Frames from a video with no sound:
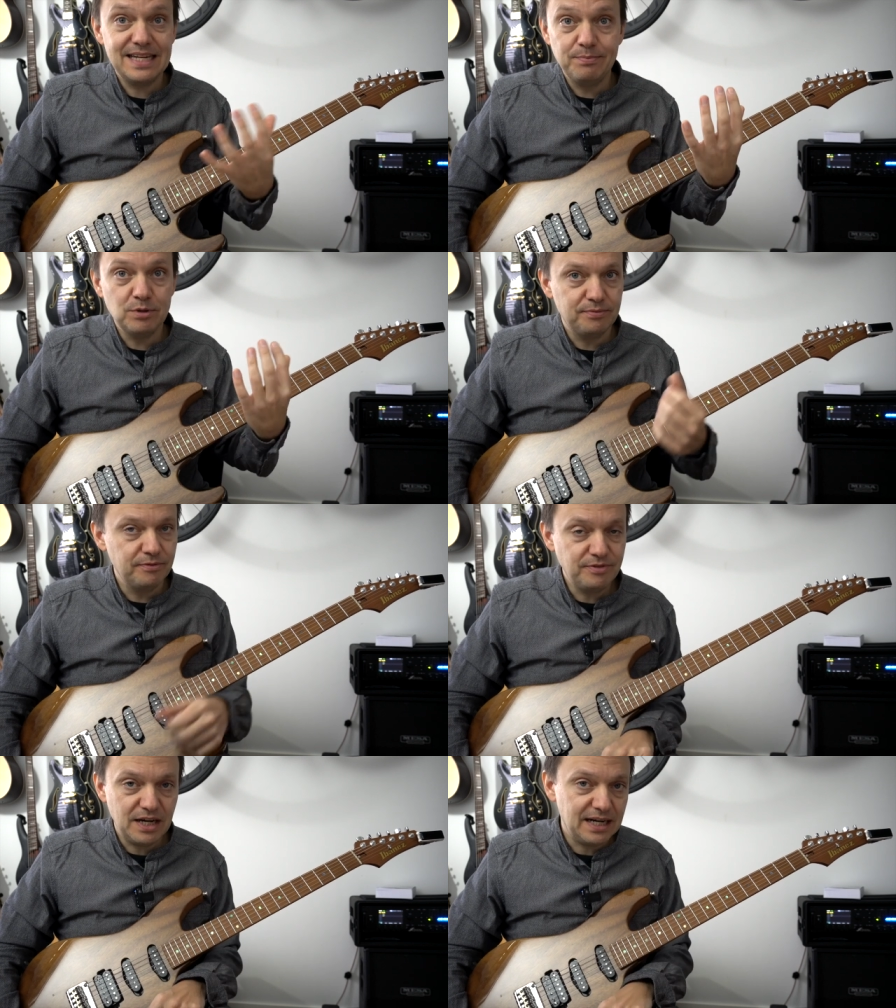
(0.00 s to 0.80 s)
Laptop,
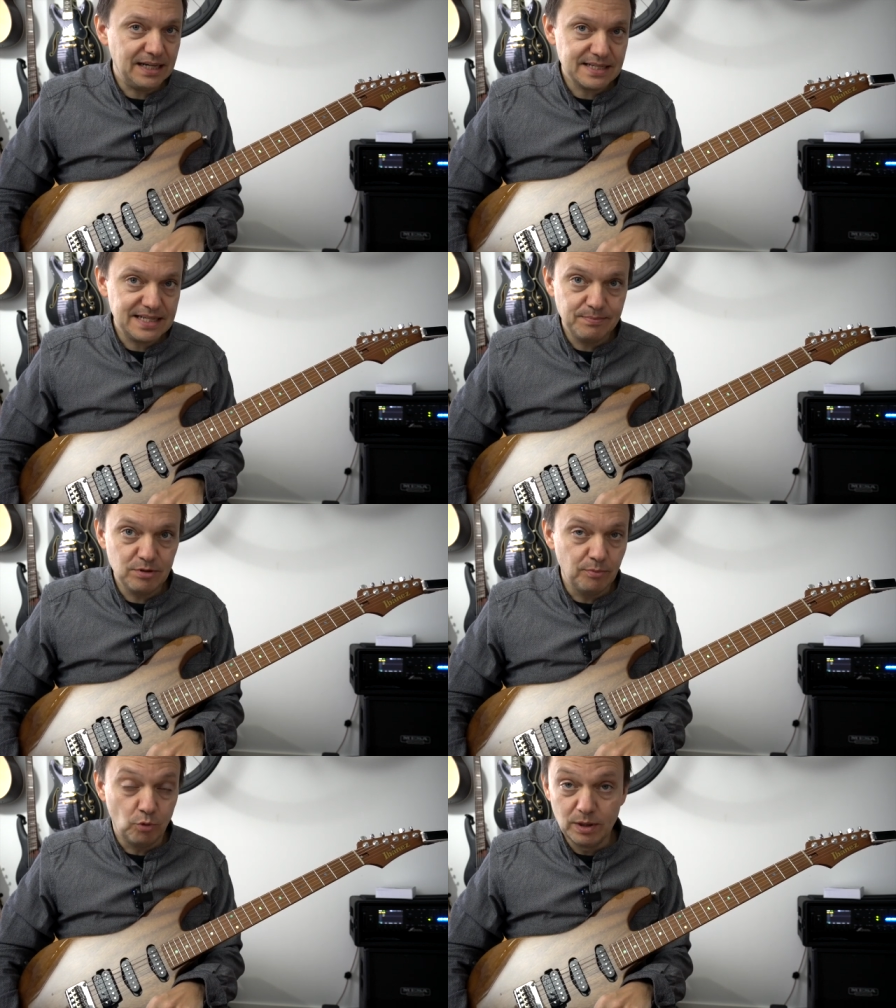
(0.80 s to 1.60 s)
fünf Jahre altes
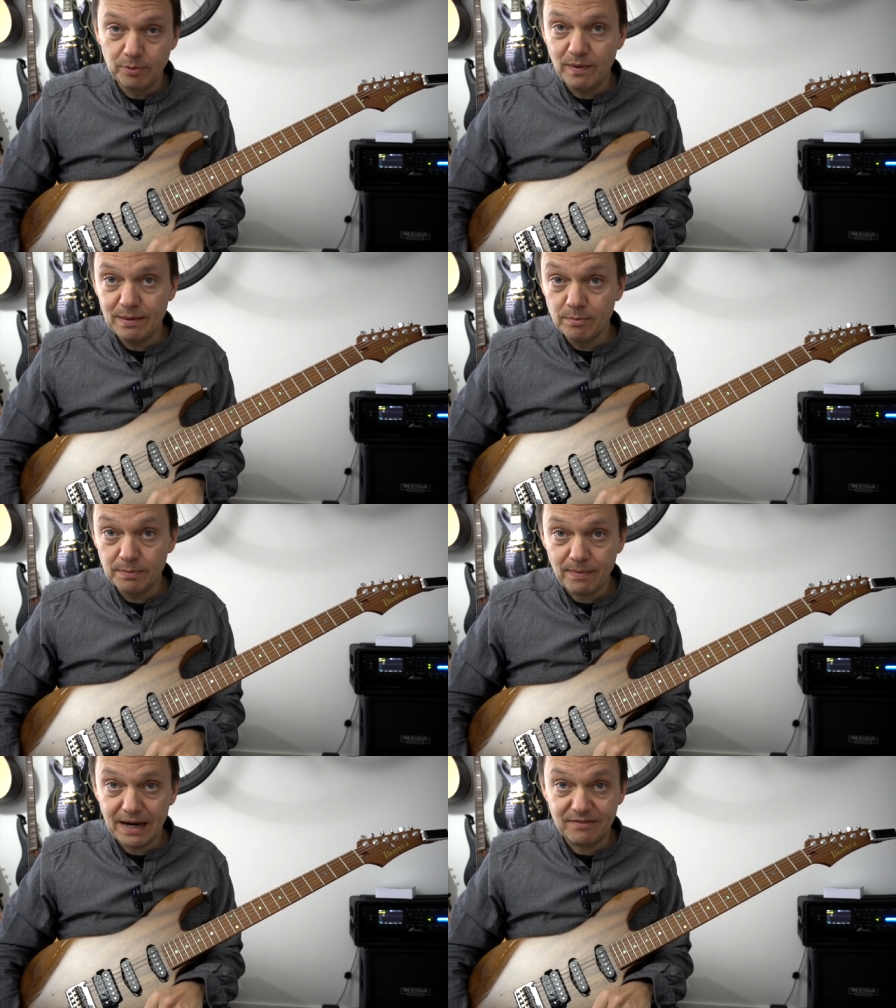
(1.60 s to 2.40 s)
Laptop, ohne Probleme
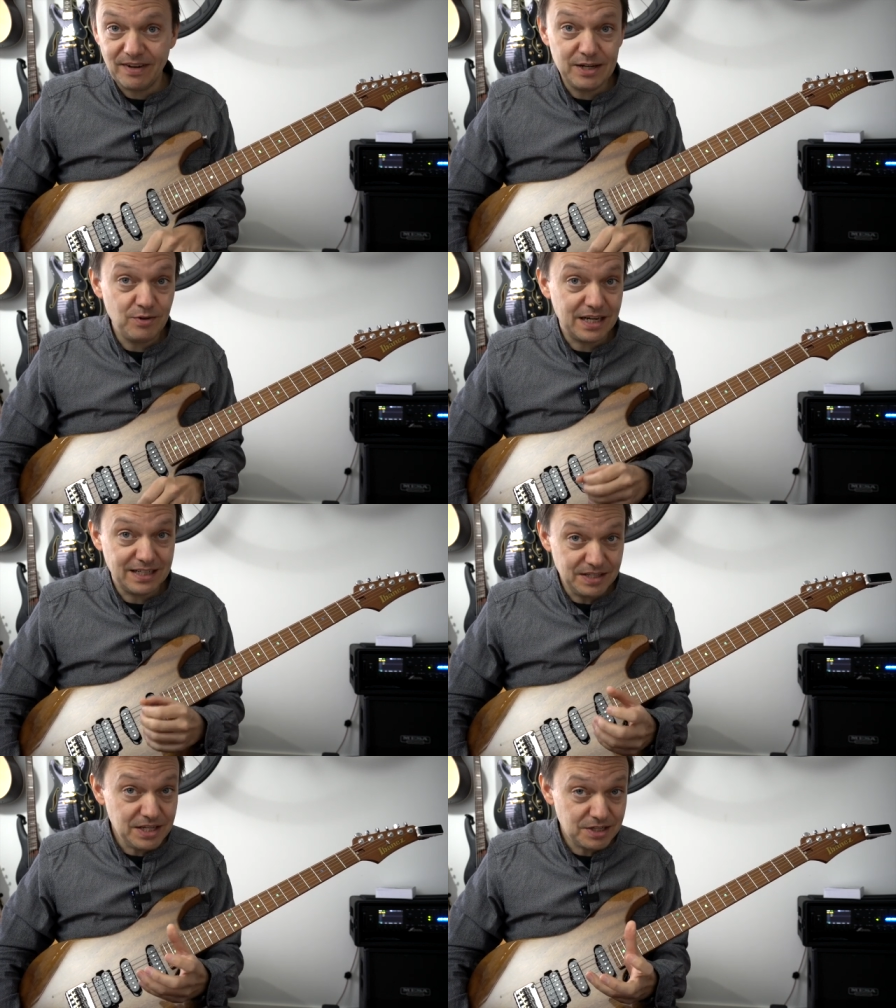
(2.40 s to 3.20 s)
mitmachen, weil du ja
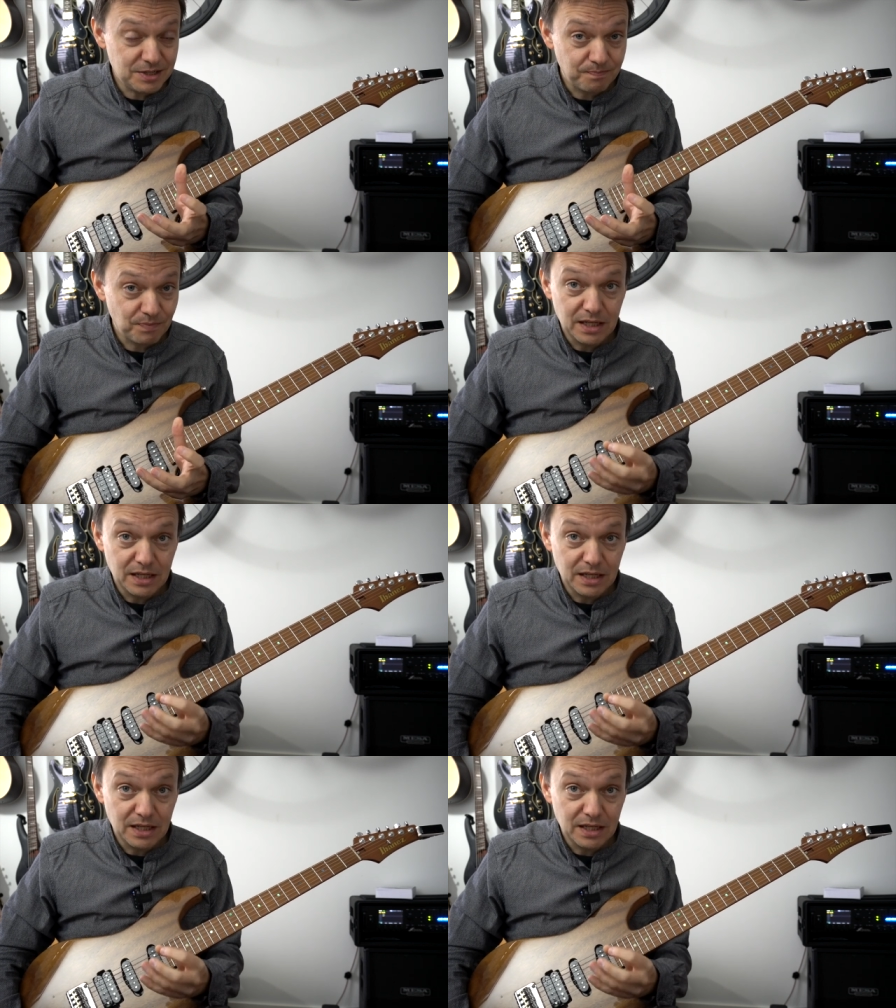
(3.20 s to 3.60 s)
nicht